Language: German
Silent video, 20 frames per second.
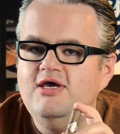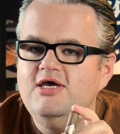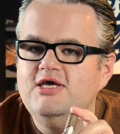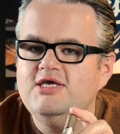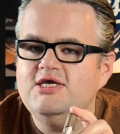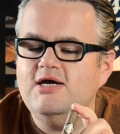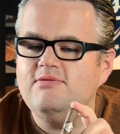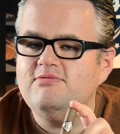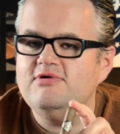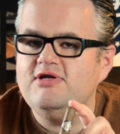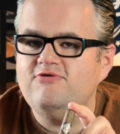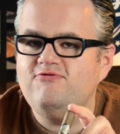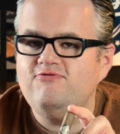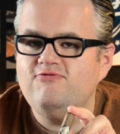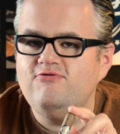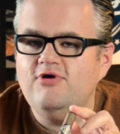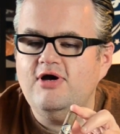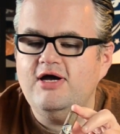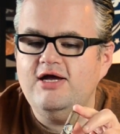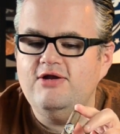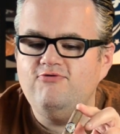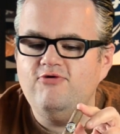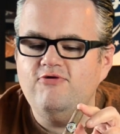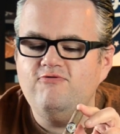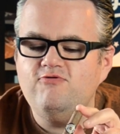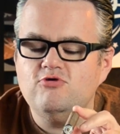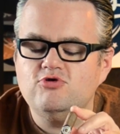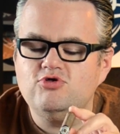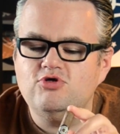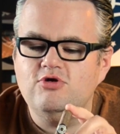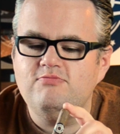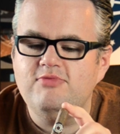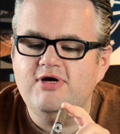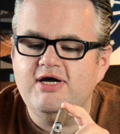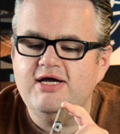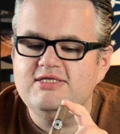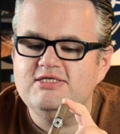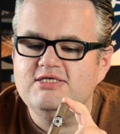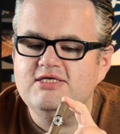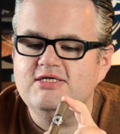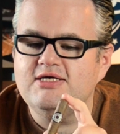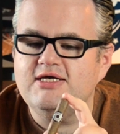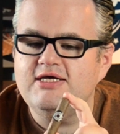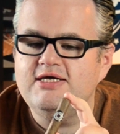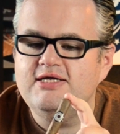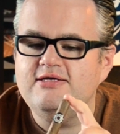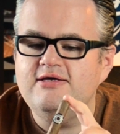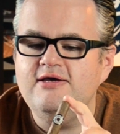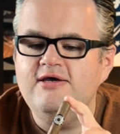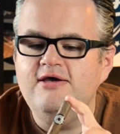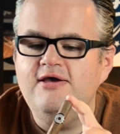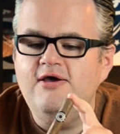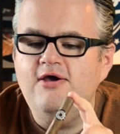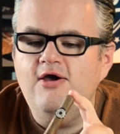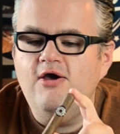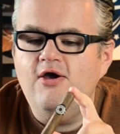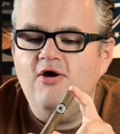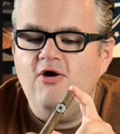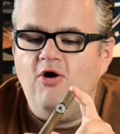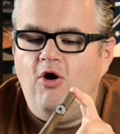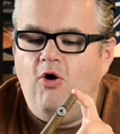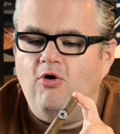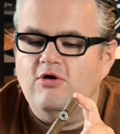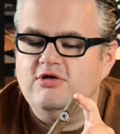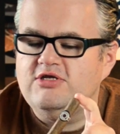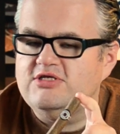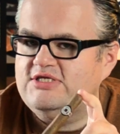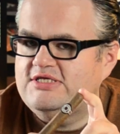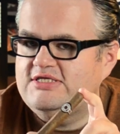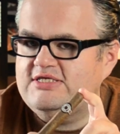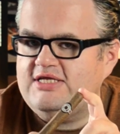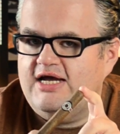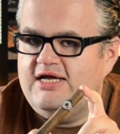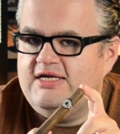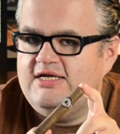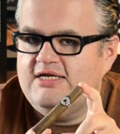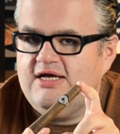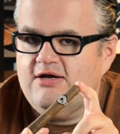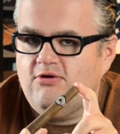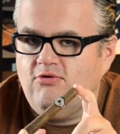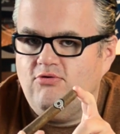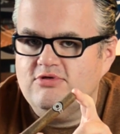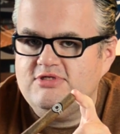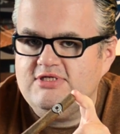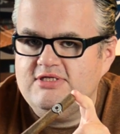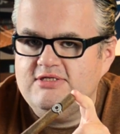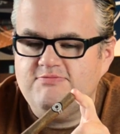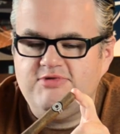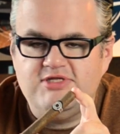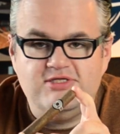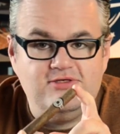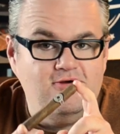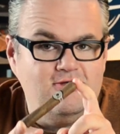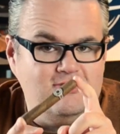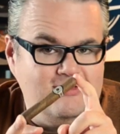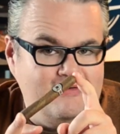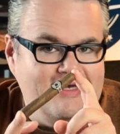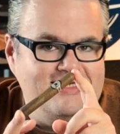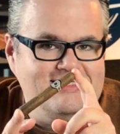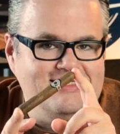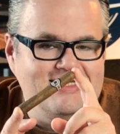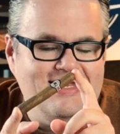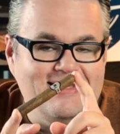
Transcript: Ich habe dafür ein Review schon bereits gedreht und es ist eine der großen bzw.